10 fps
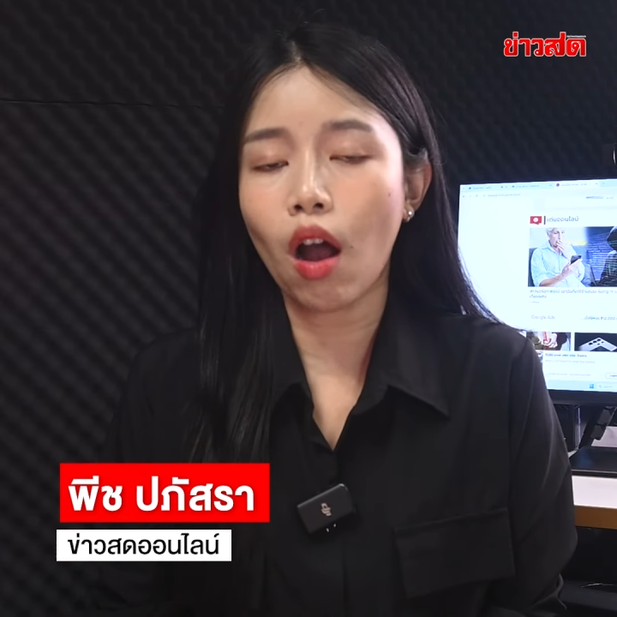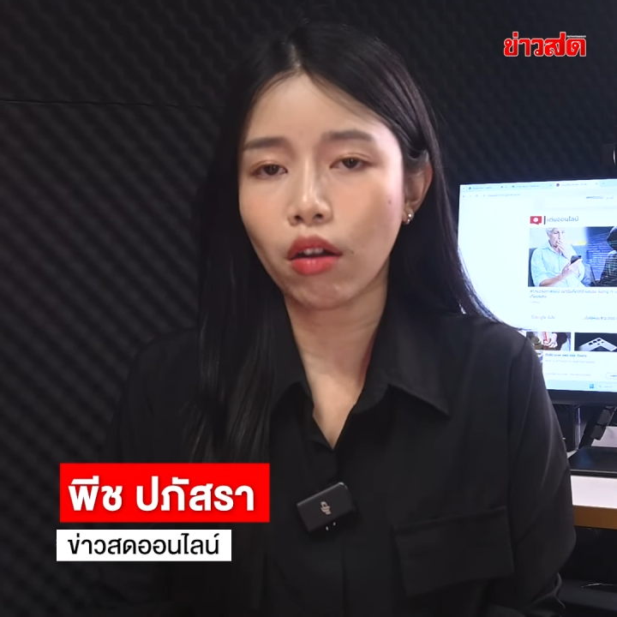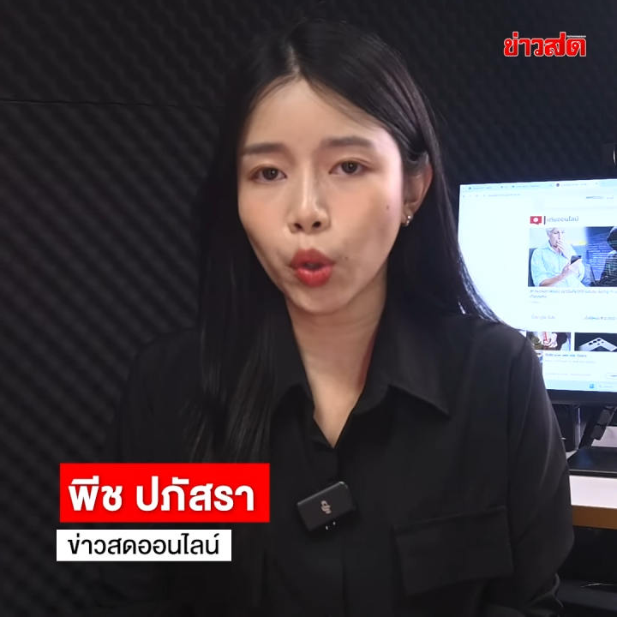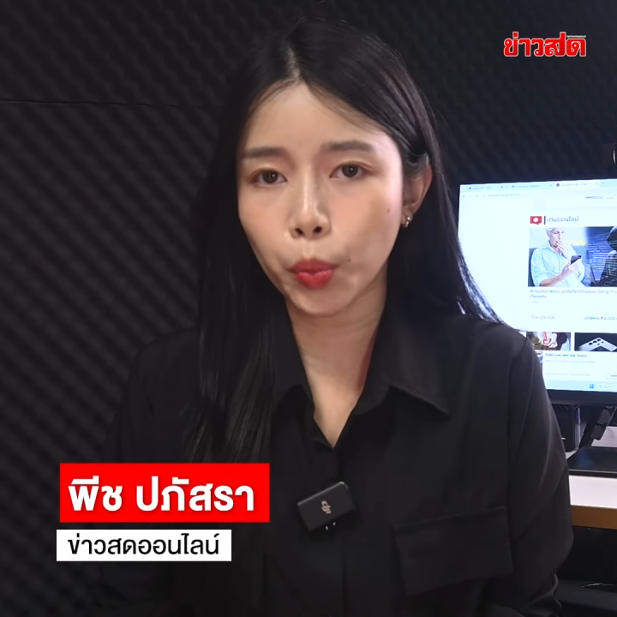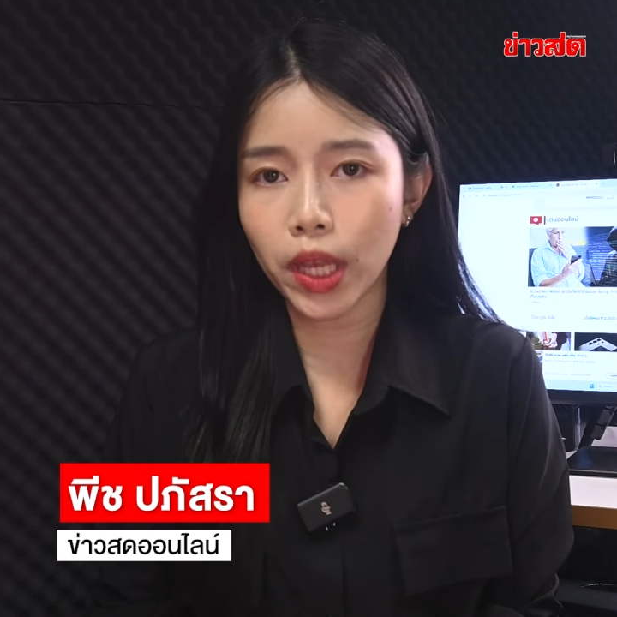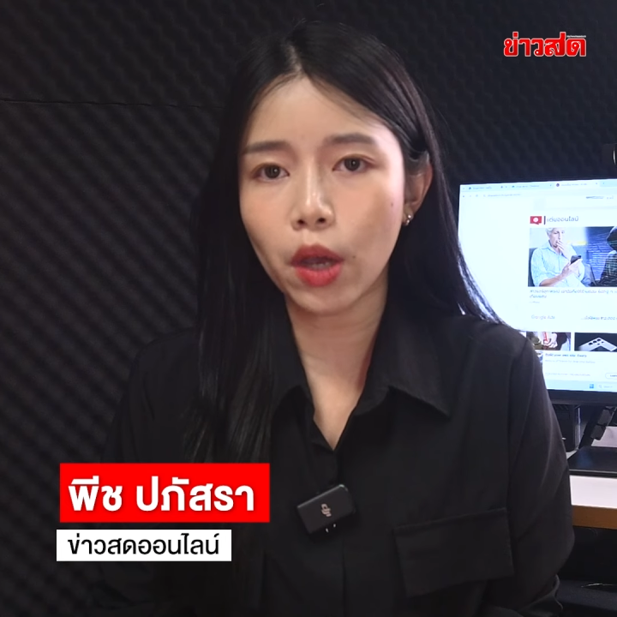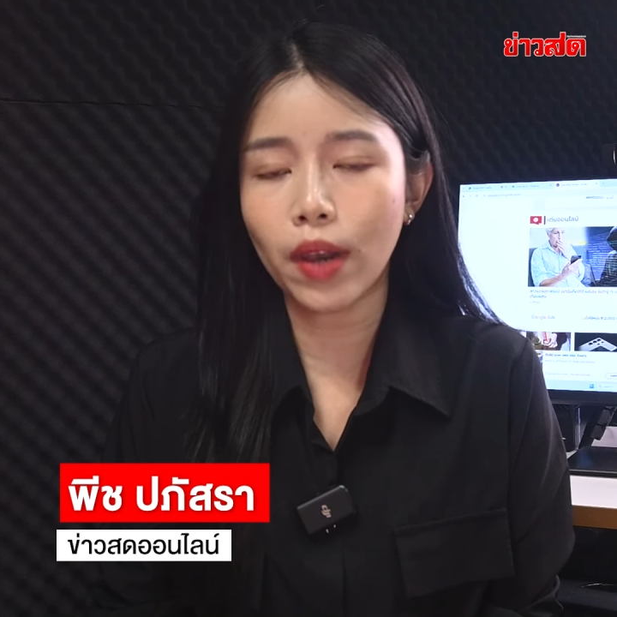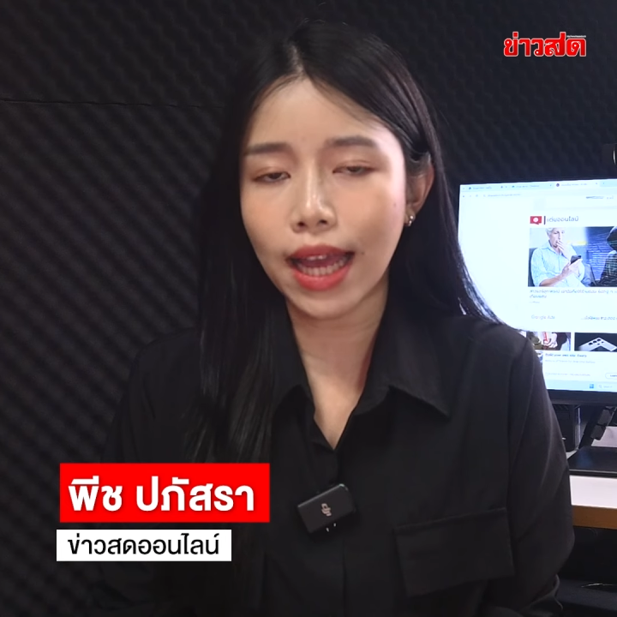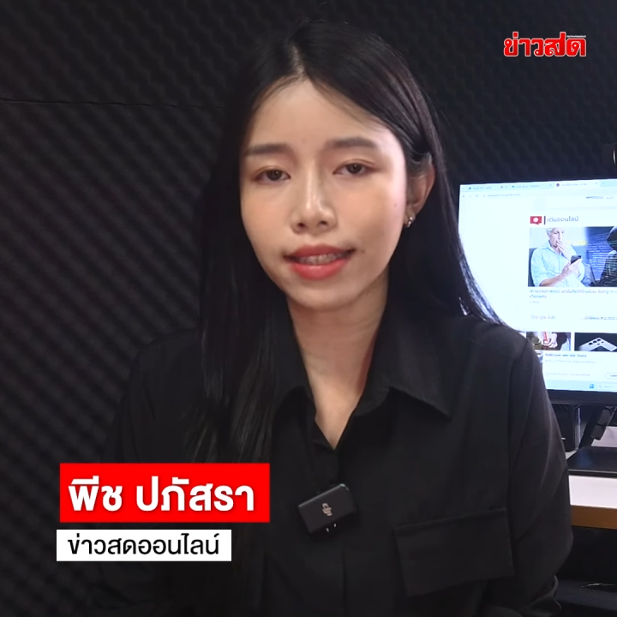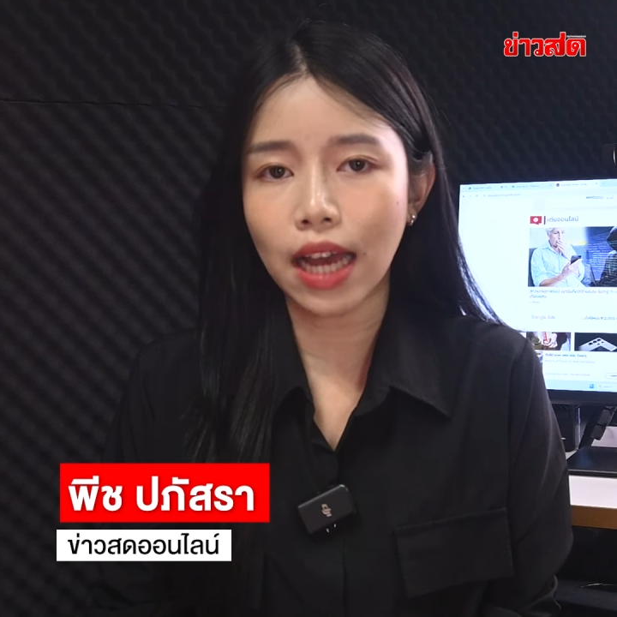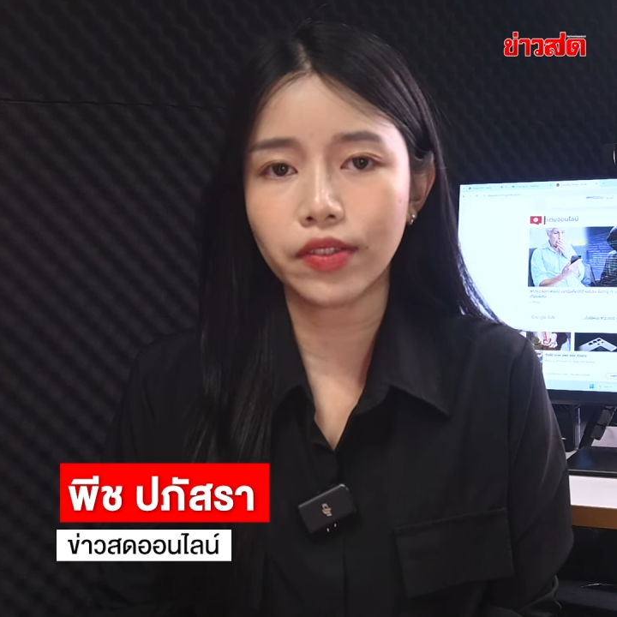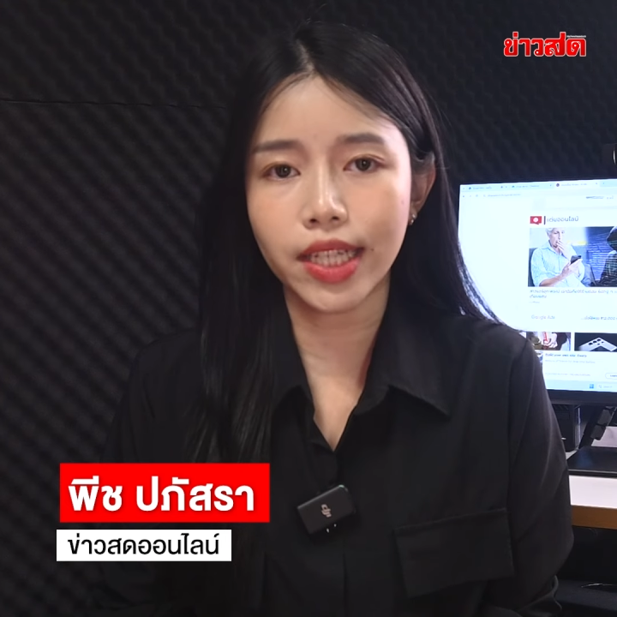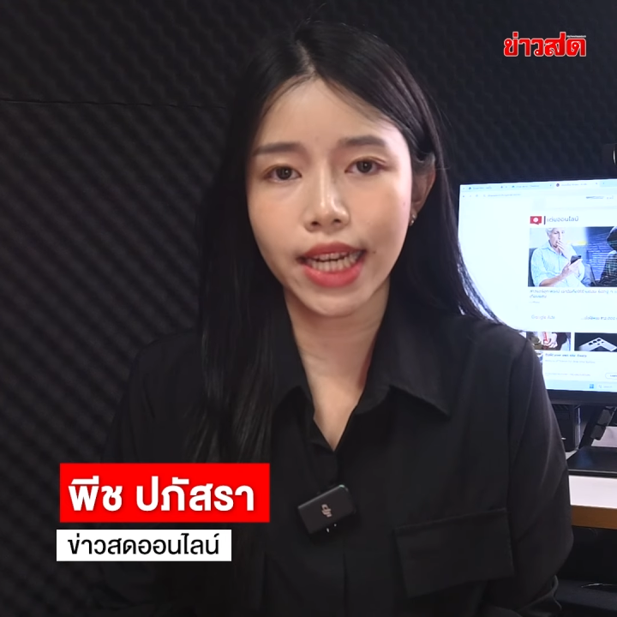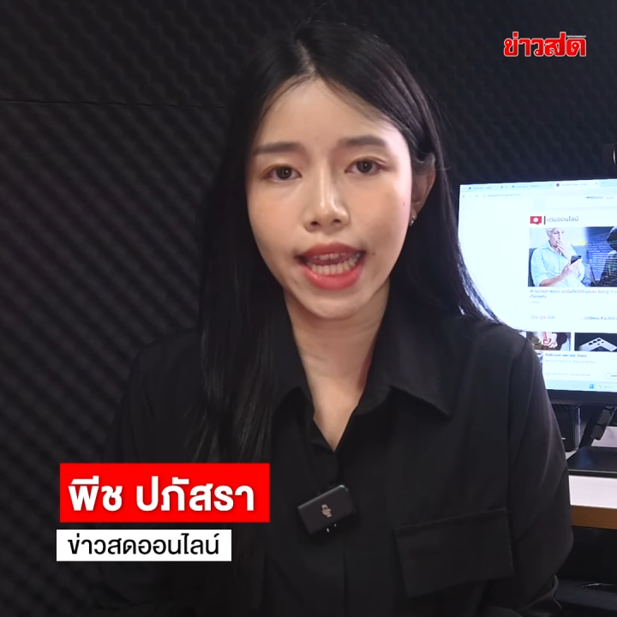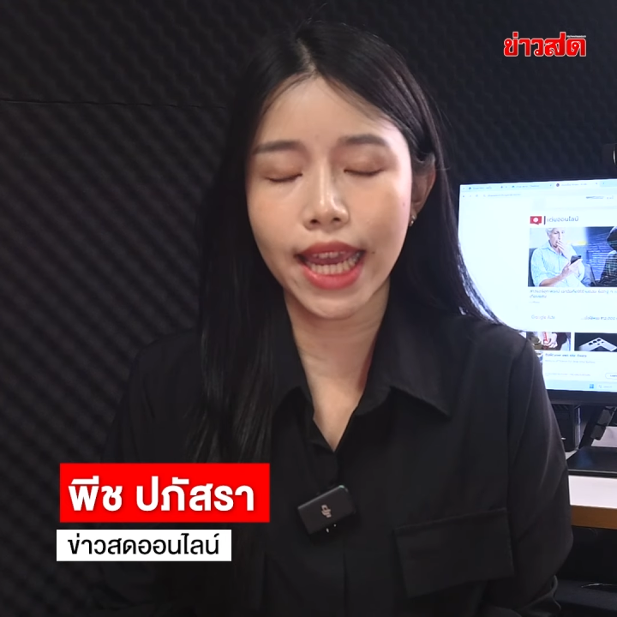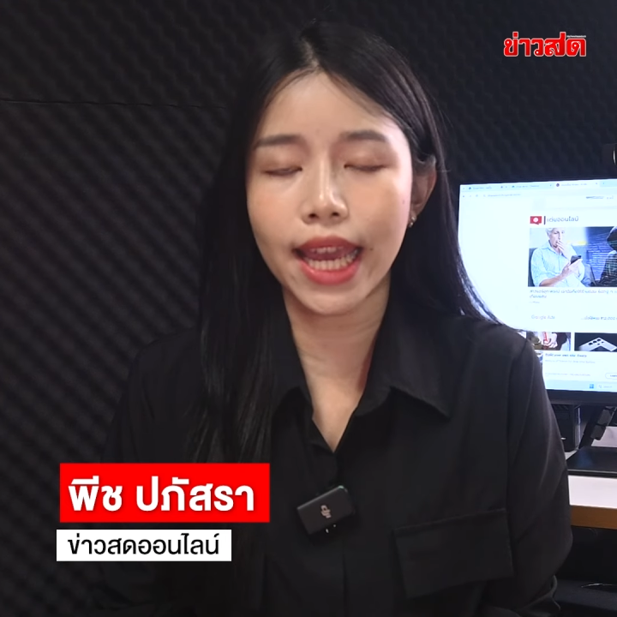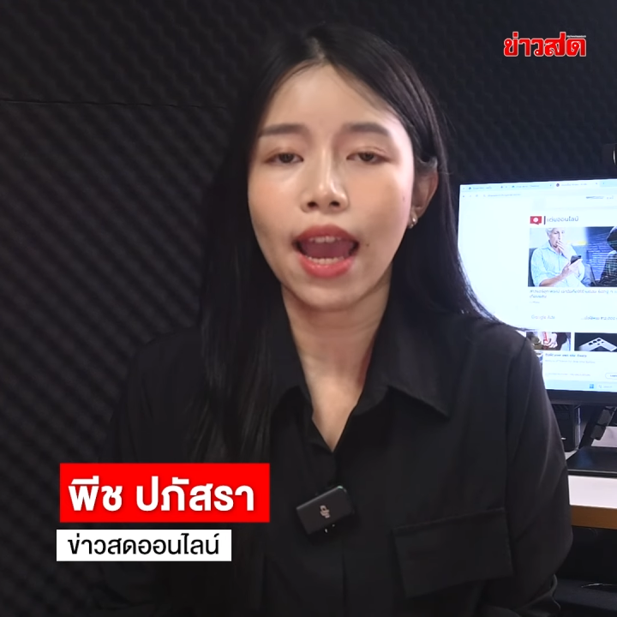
ของหนุ่มยิวและสาวเจนนี่